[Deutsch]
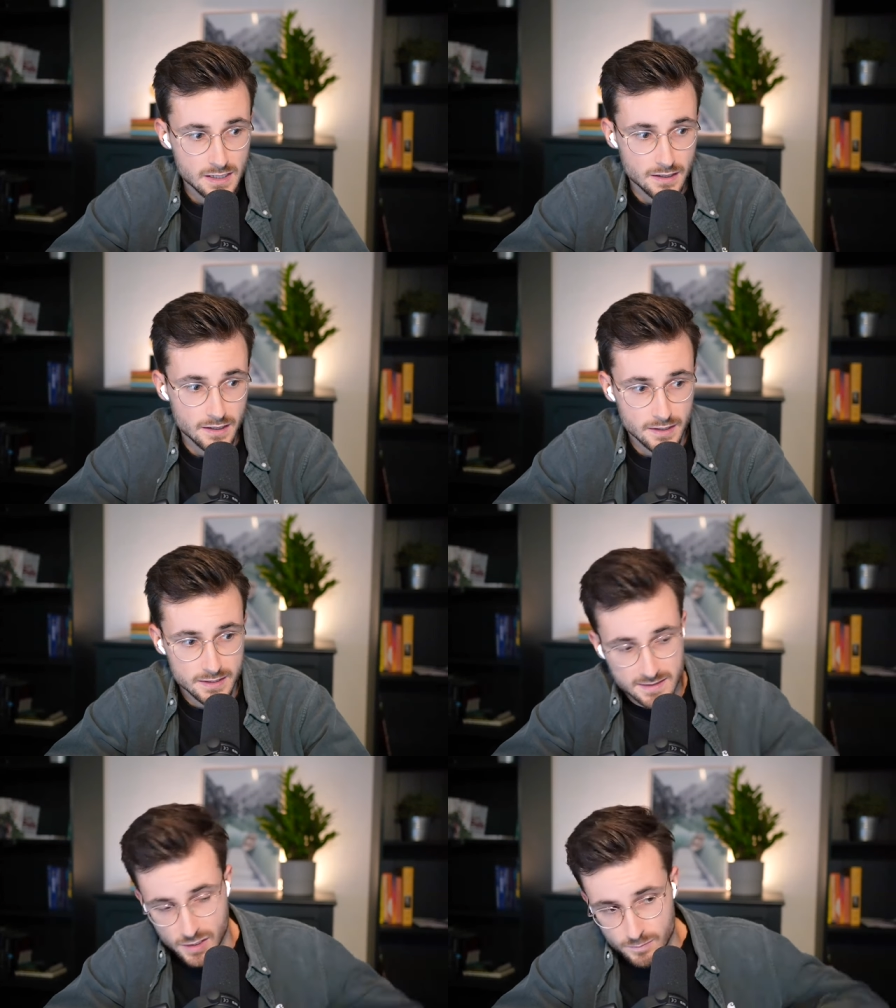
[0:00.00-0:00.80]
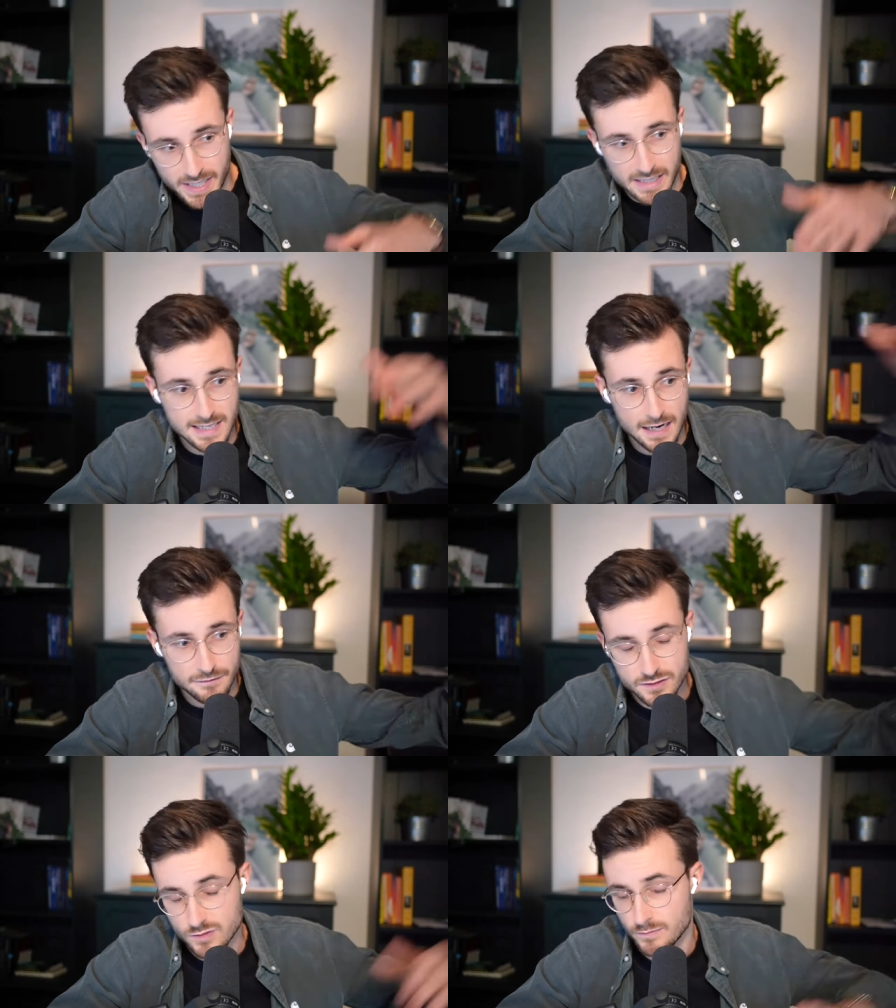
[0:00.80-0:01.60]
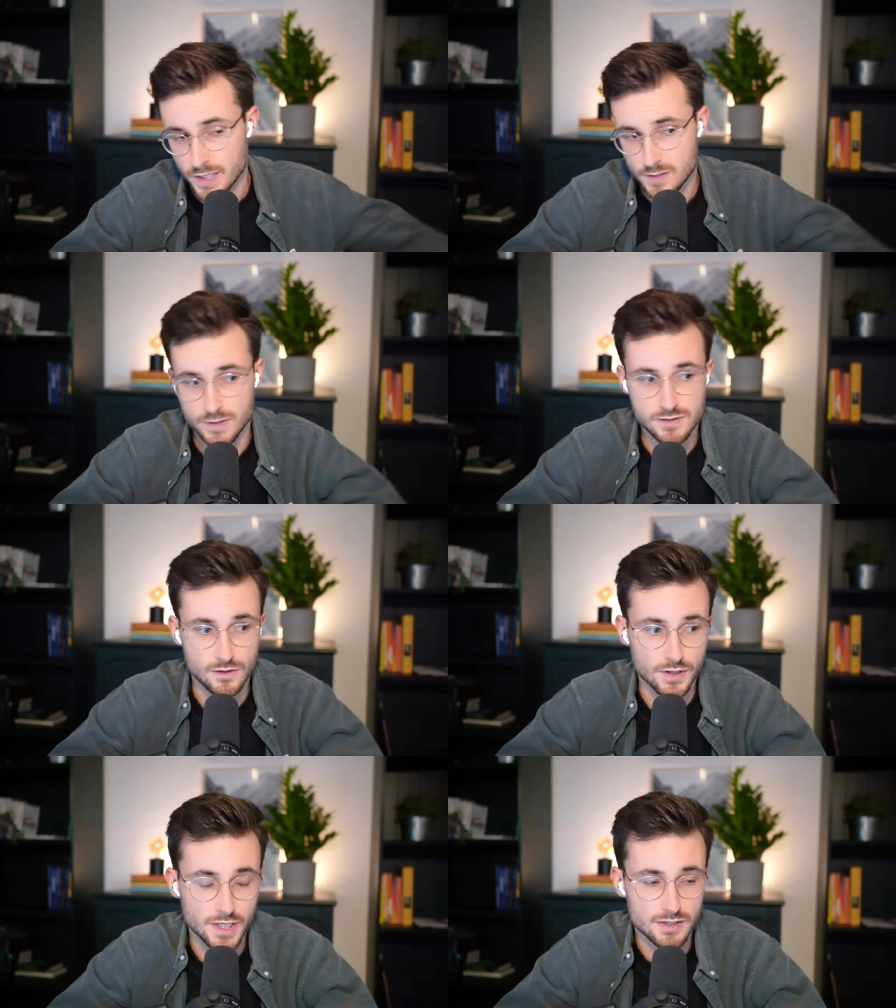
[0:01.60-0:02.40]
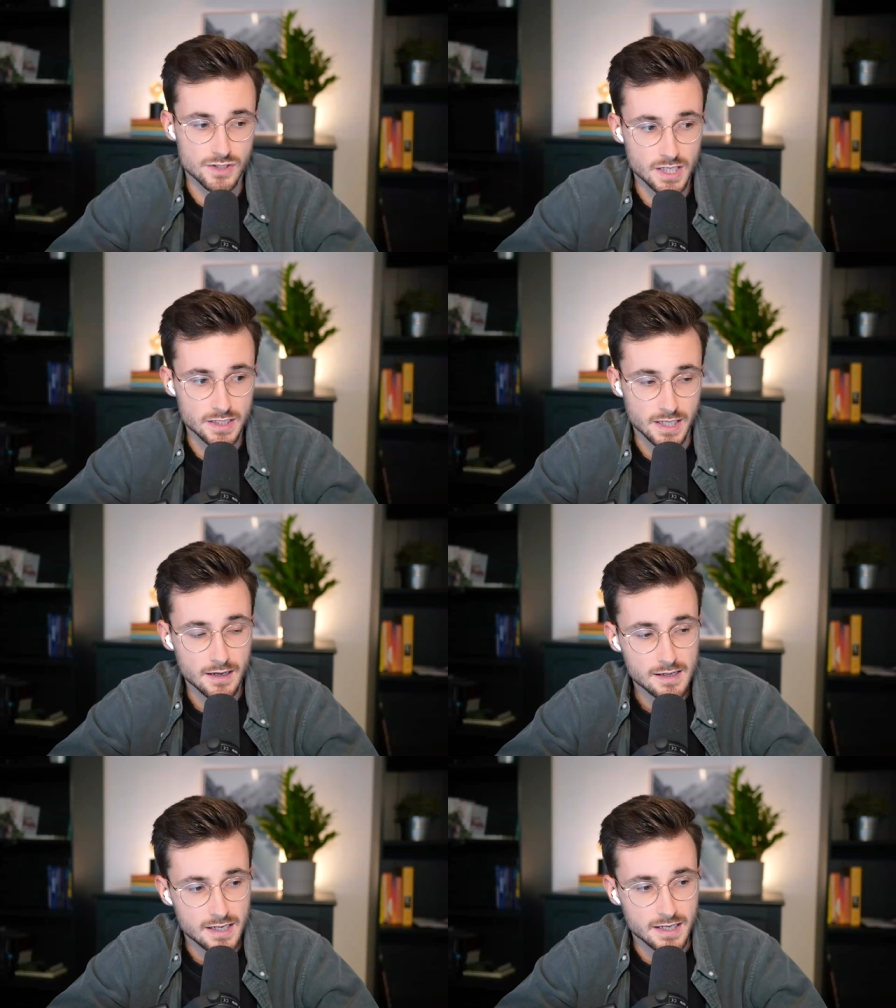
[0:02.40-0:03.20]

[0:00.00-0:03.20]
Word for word: äh, jetzt sich bei der Tafel zum Beispiel zu engagieren, ja.